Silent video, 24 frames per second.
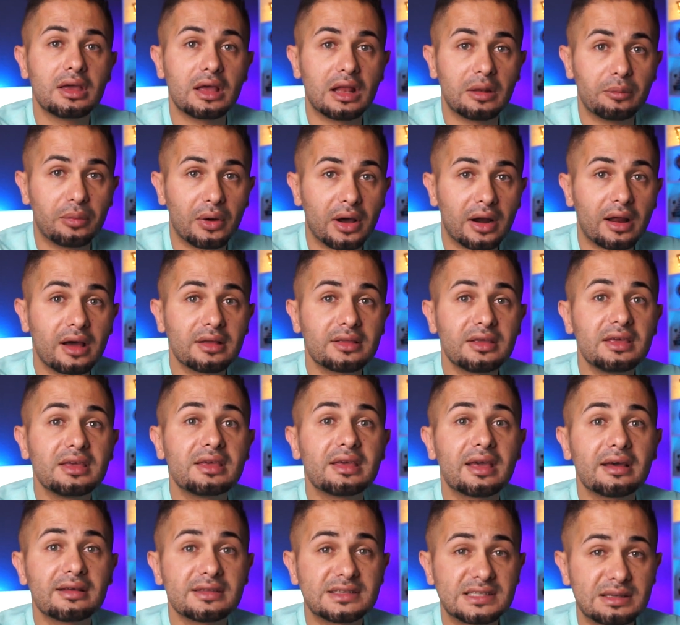البارات هي
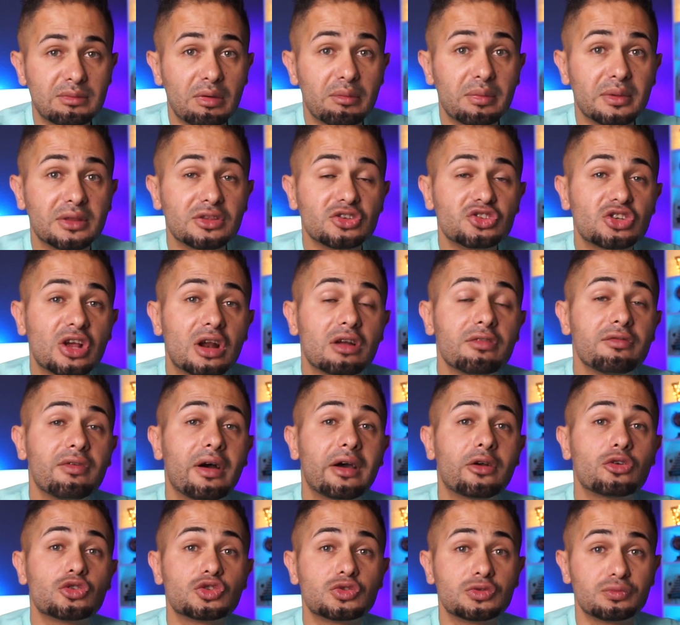كانت سبب انتشار
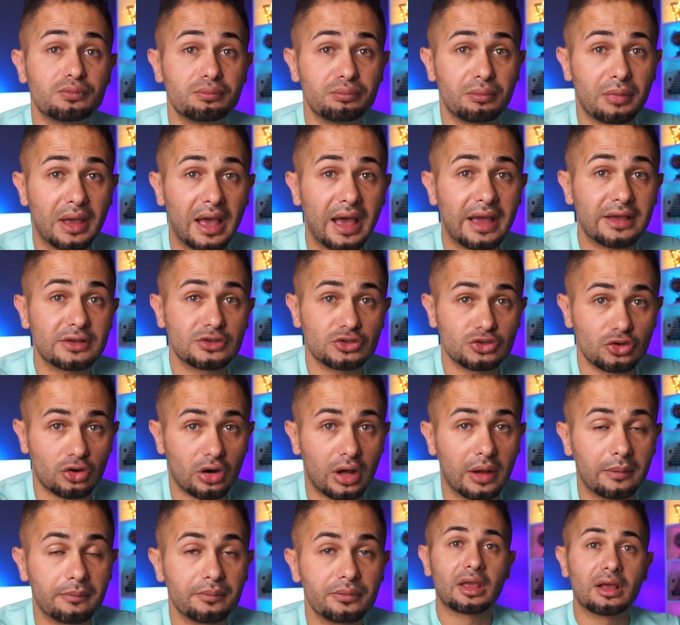الفيروس بهاي
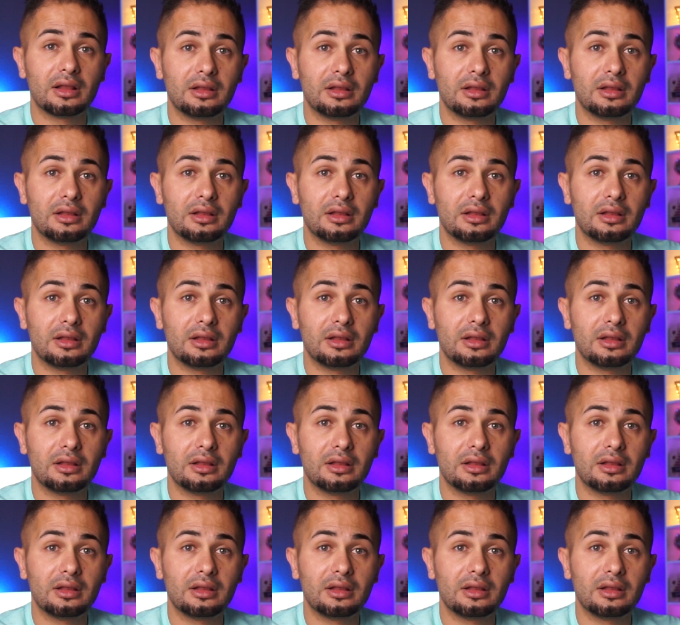السرعة